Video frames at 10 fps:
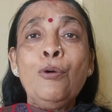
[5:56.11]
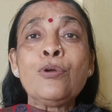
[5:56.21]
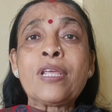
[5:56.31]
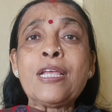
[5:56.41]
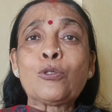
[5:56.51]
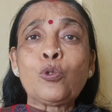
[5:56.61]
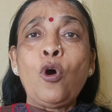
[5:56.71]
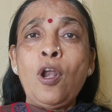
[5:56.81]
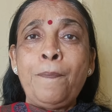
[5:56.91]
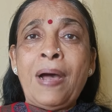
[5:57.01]
उनकी
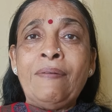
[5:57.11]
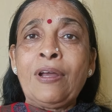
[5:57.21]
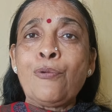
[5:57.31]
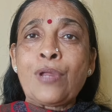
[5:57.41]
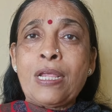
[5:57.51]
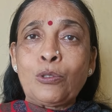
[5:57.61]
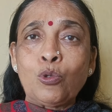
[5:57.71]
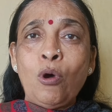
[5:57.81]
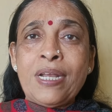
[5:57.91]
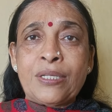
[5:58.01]
सोल पावर उनकी
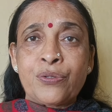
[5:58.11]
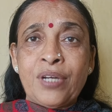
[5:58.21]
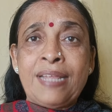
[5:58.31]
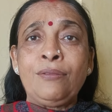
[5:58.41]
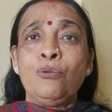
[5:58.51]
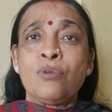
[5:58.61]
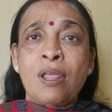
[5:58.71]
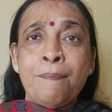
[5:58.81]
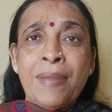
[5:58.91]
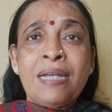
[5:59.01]
सोल स्ट्रेंथ
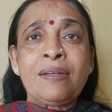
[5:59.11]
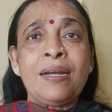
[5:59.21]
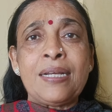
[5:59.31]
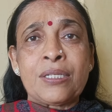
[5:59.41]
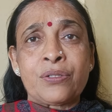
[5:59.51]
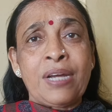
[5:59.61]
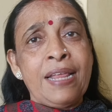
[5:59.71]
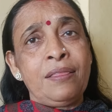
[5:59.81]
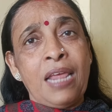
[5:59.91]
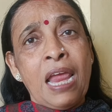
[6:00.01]
उनकी मेंटल
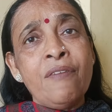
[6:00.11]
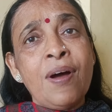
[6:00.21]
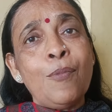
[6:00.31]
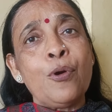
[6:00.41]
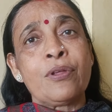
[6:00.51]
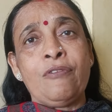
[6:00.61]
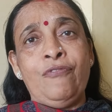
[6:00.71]
स्ट्रेंथ एवं उनकी